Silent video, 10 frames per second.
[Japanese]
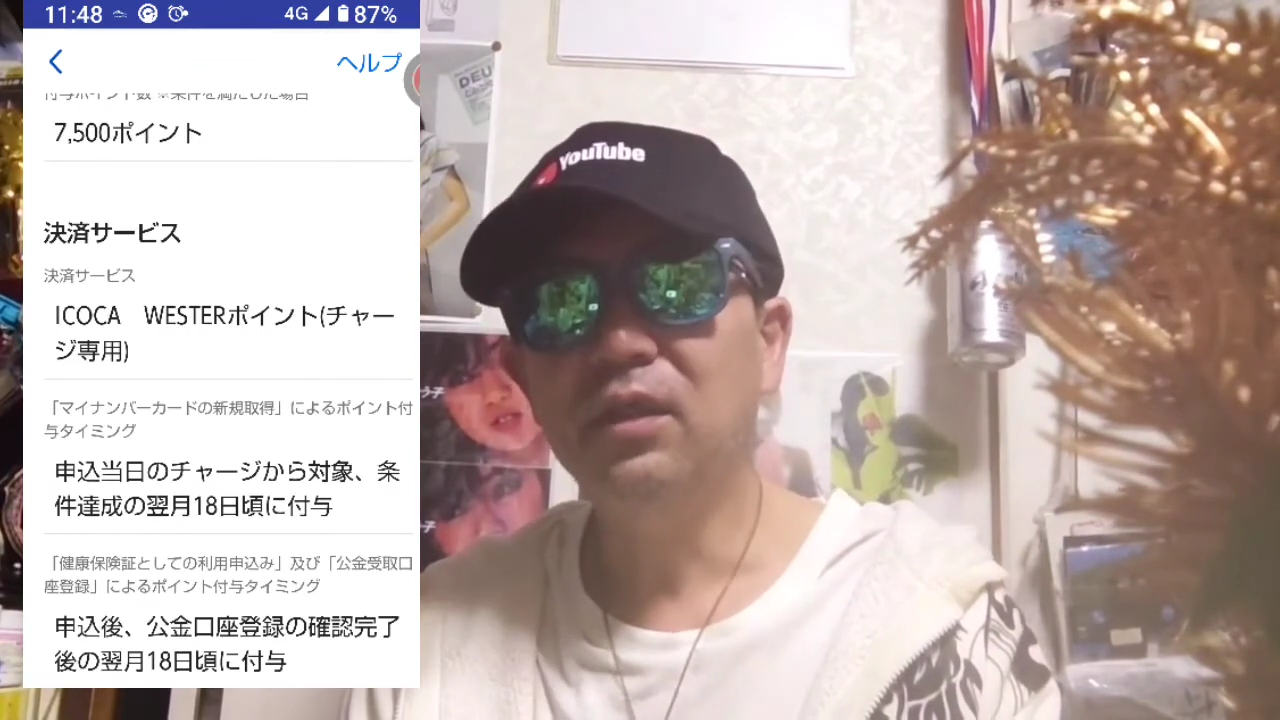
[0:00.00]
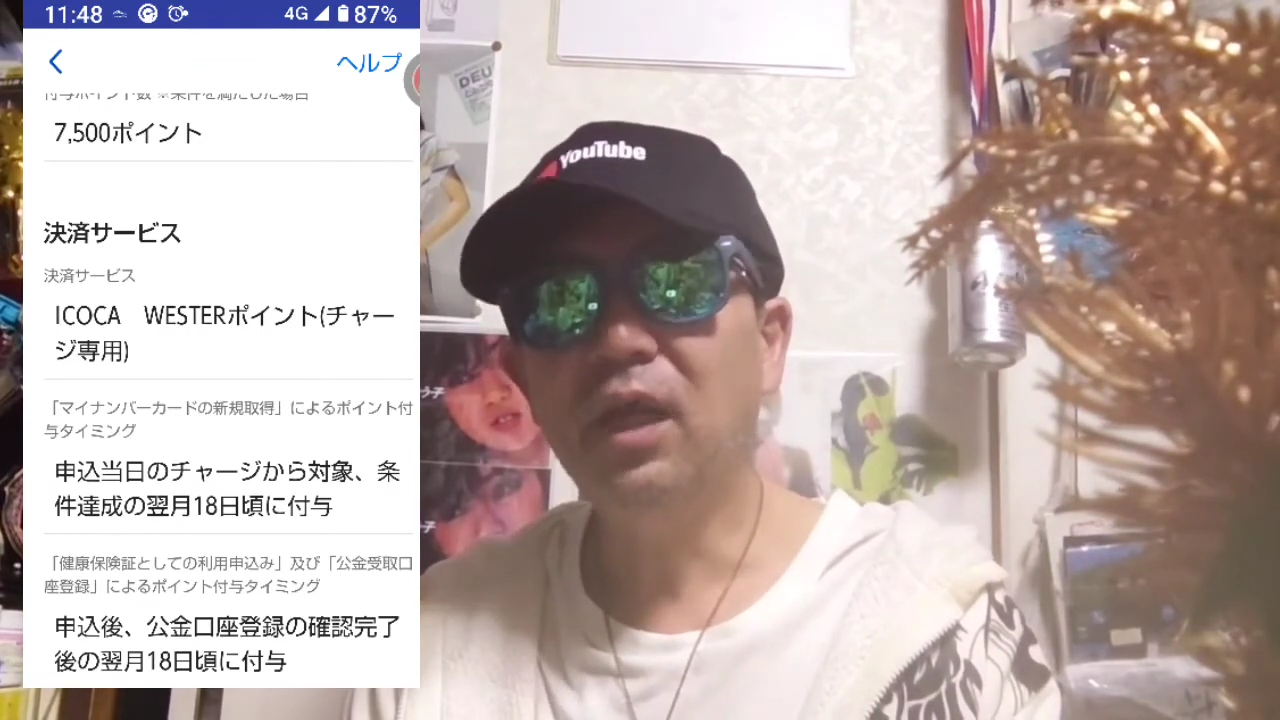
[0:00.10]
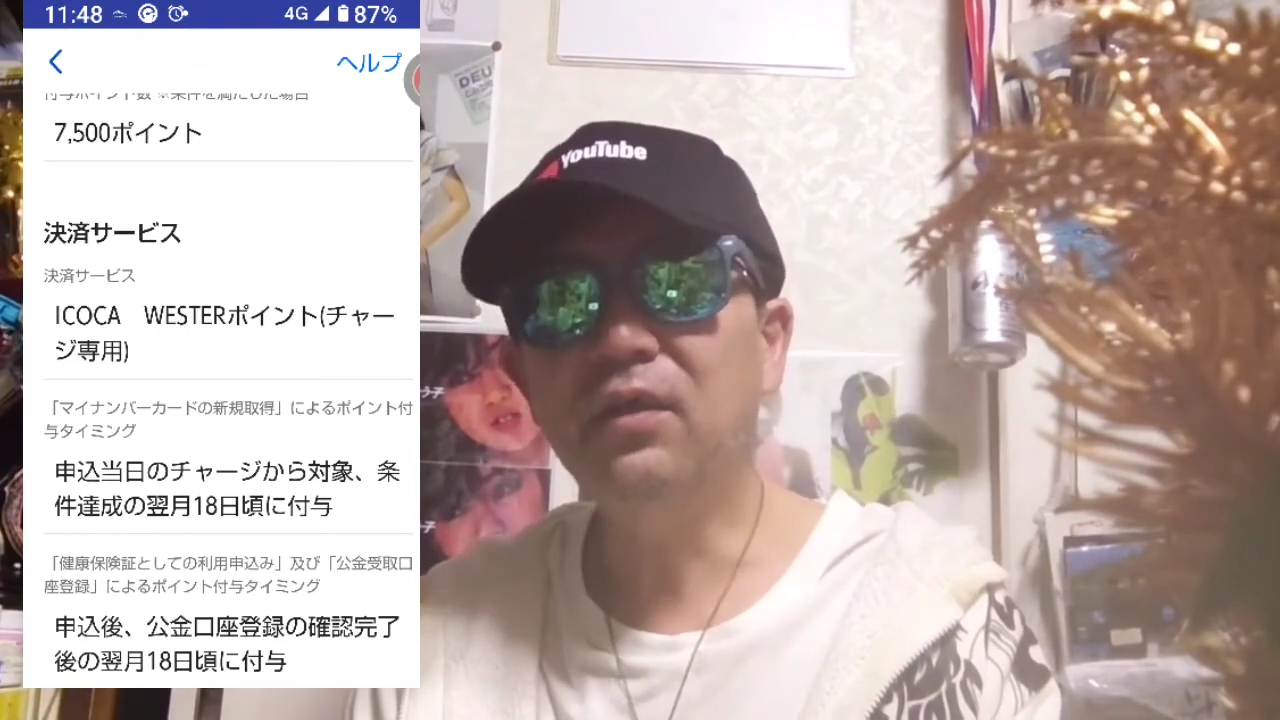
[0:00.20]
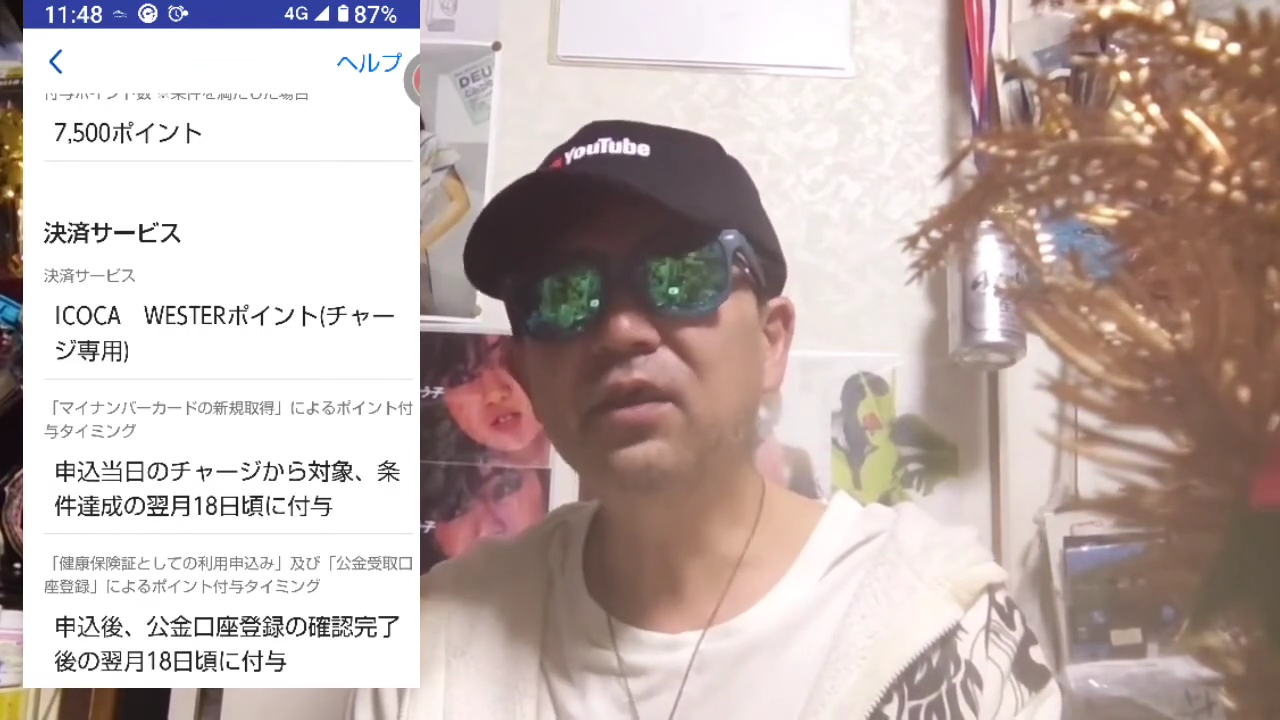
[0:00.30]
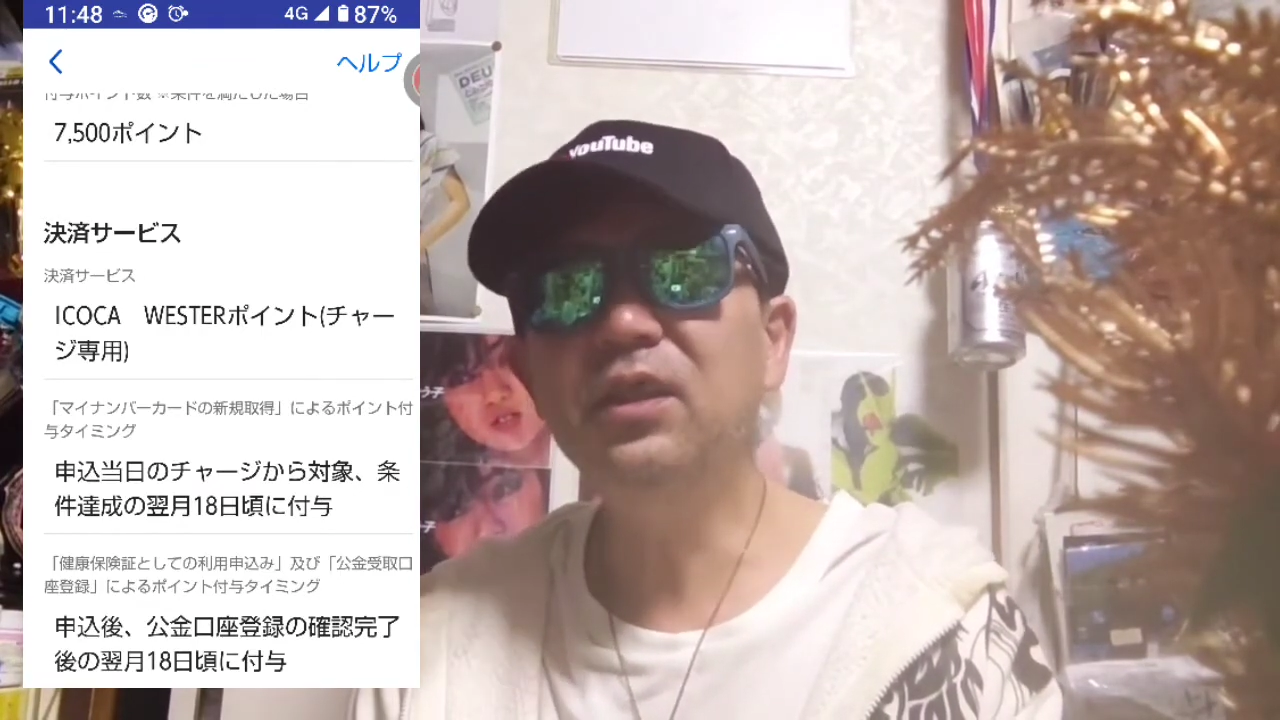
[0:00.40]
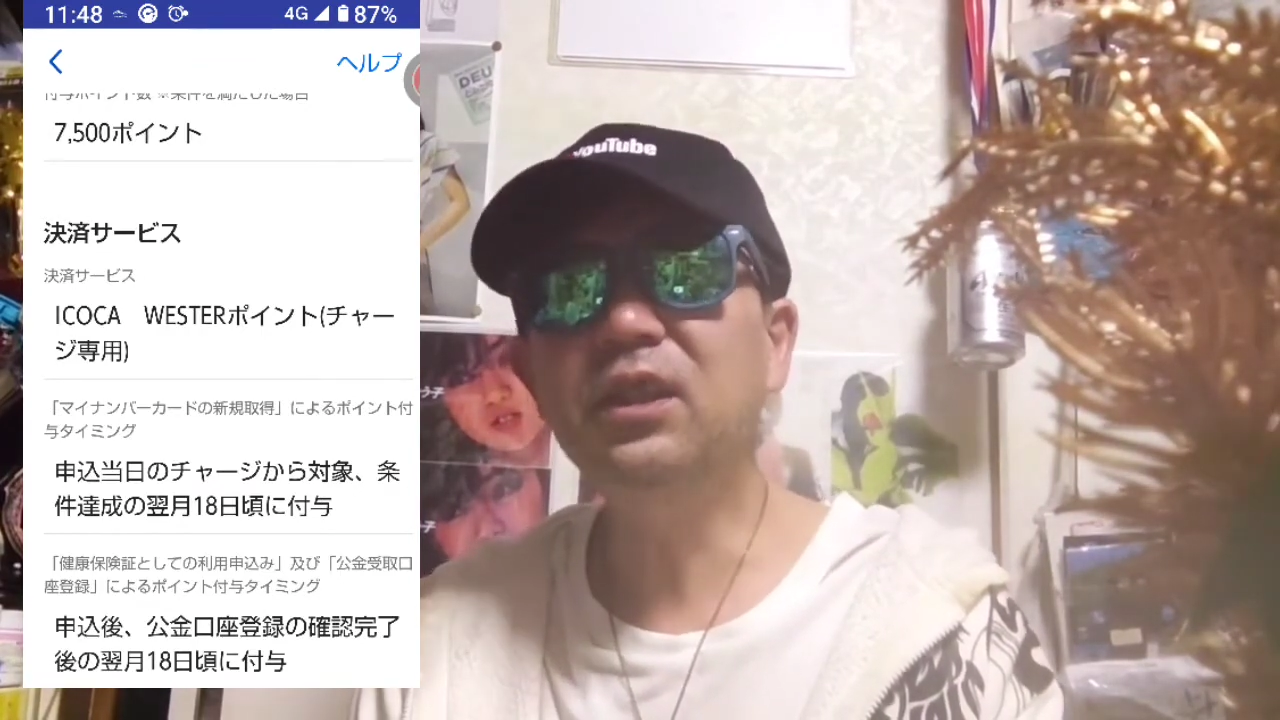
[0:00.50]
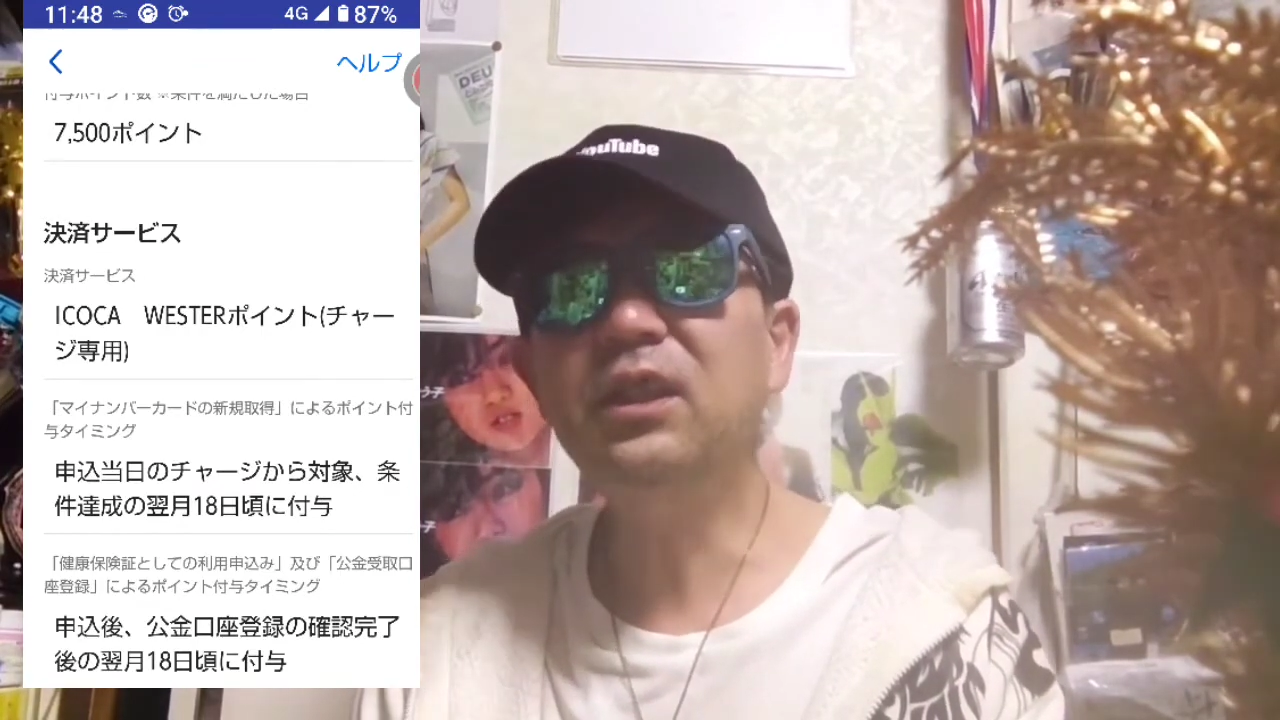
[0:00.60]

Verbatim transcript: 確認